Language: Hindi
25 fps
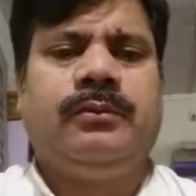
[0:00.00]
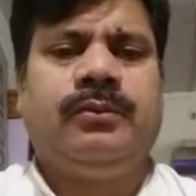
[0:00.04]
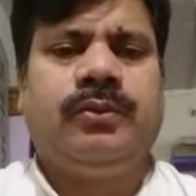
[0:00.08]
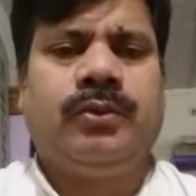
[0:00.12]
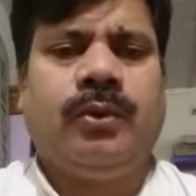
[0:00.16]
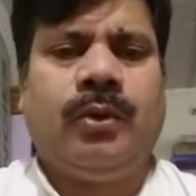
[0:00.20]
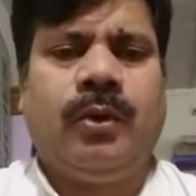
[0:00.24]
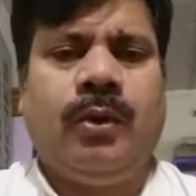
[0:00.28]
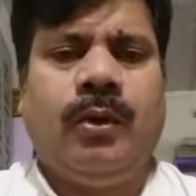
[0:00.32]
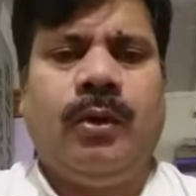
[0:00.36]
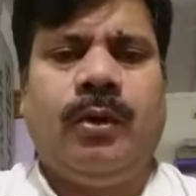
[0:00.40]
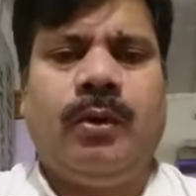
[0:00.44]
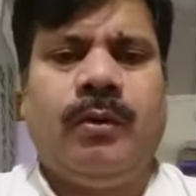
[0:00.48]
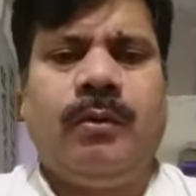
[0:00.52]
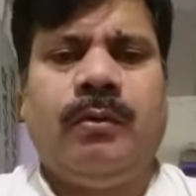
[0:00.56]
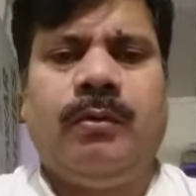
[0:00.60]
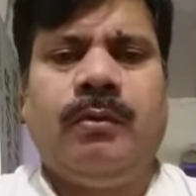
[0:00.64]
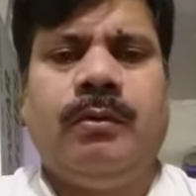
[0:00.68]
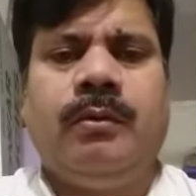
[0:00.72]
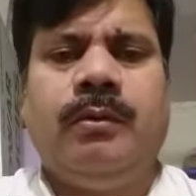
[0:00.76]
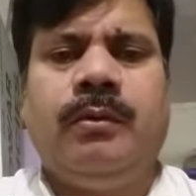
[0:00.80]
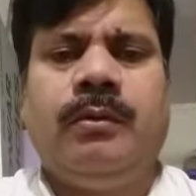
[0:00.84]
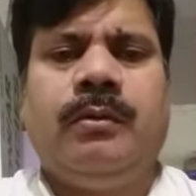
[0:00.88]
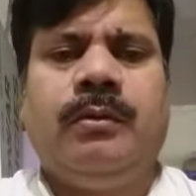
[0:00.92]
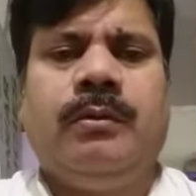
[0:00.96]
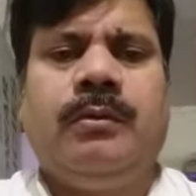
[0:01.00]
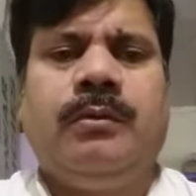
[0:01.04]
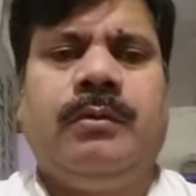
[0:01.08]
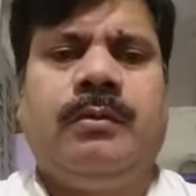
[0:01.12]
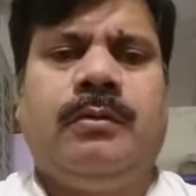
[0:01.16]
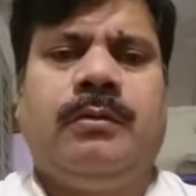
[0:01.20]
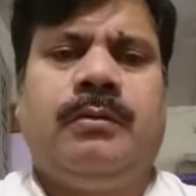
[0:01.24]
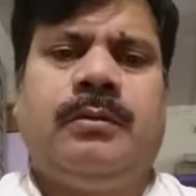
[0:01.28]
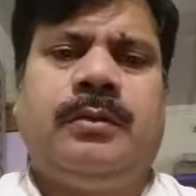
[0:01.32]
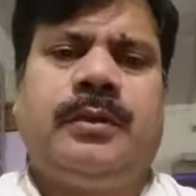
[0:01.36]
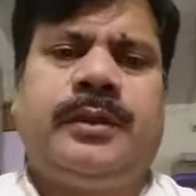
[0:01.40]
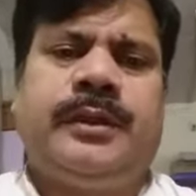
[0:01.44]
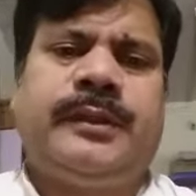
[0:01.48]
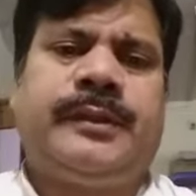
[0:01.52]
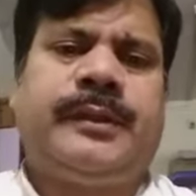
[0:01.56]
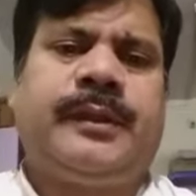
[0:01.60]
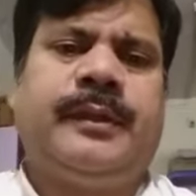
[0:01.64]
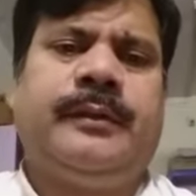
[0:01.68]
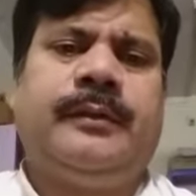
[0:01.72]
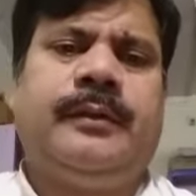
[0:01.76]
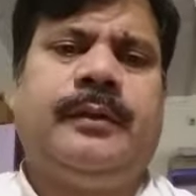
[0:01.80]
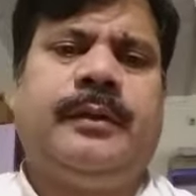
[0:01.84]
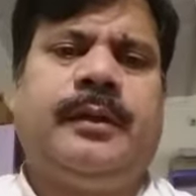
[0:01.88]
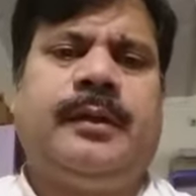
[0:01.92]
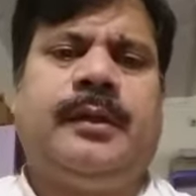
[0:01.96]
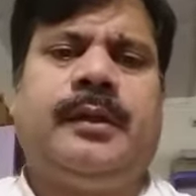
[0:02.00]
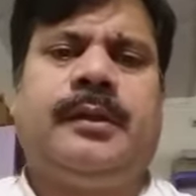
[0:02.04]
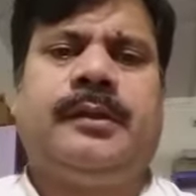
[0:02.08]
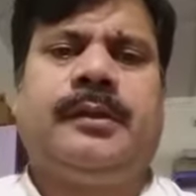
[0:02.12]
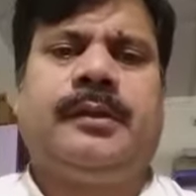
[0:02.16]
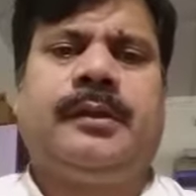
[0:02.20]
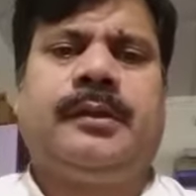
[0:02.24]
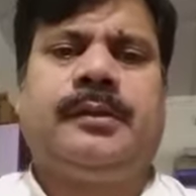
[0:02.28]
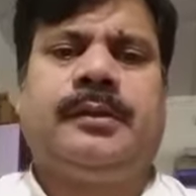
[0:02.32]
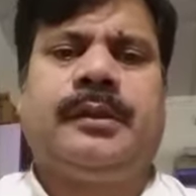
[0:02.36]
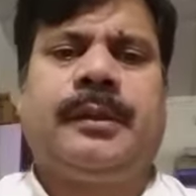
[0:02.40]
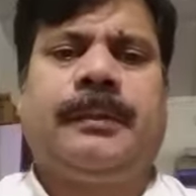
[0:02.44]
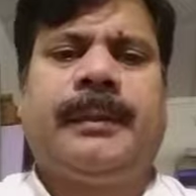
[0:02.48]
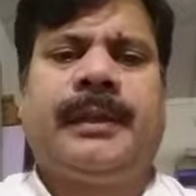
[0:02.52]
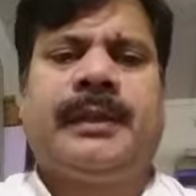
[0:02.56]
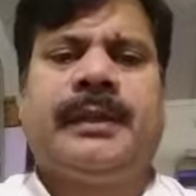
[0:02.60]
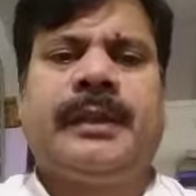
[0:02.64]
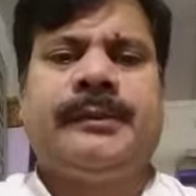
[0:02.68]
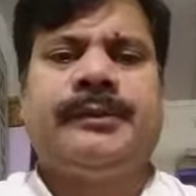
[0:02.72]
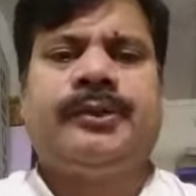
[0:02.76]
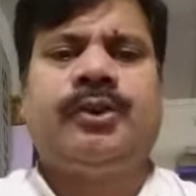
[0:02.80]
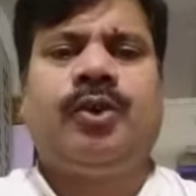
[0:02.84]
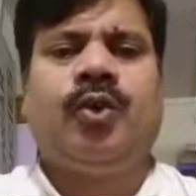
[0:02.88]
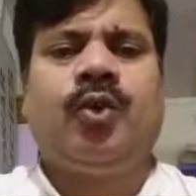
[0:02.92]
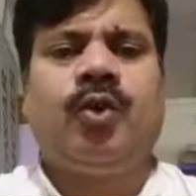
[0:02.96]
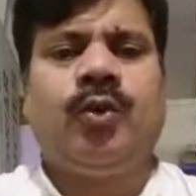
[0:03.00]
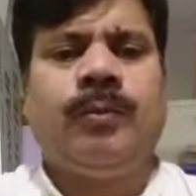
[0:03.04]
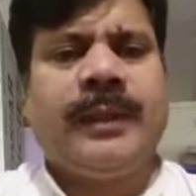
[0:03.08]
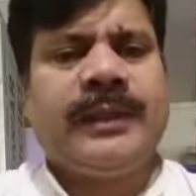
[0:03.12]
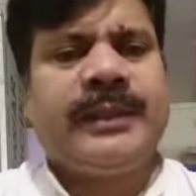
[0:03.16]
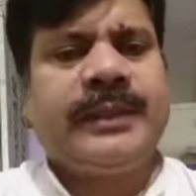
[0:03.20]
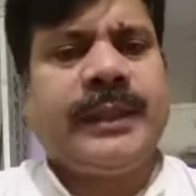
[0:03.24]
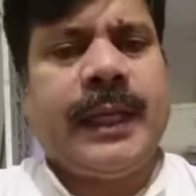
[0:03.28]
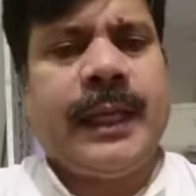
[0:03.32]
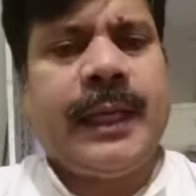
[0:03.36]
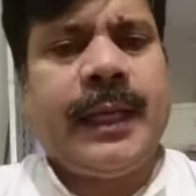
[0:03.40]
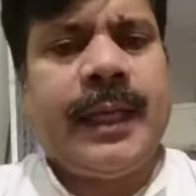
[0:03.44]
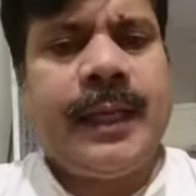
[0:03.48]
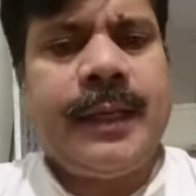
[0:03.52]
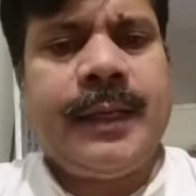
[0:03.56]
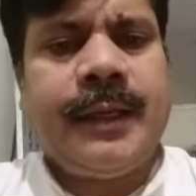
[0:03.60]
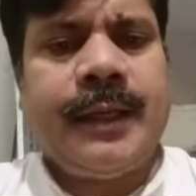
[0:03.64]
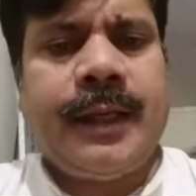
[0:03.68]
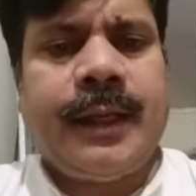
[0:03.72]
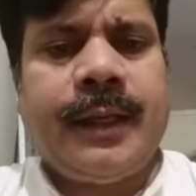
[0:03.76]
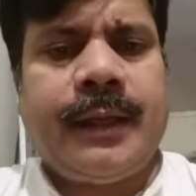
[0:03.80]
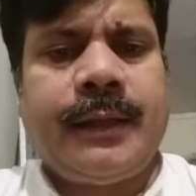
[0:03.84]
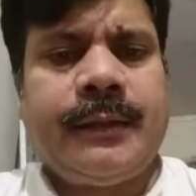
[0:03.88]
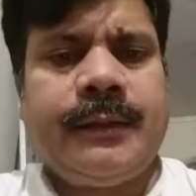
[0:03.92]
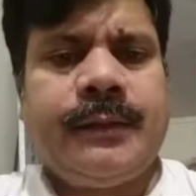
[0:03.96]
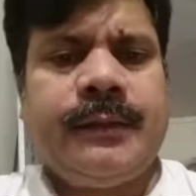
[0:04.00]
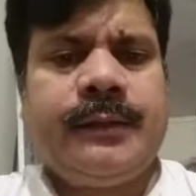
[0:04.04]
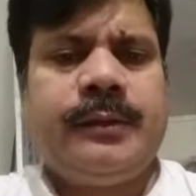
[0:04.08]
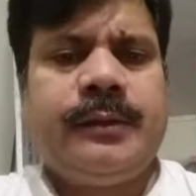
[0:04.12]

जो जिसके समर्थन से हुकूमत चल रही है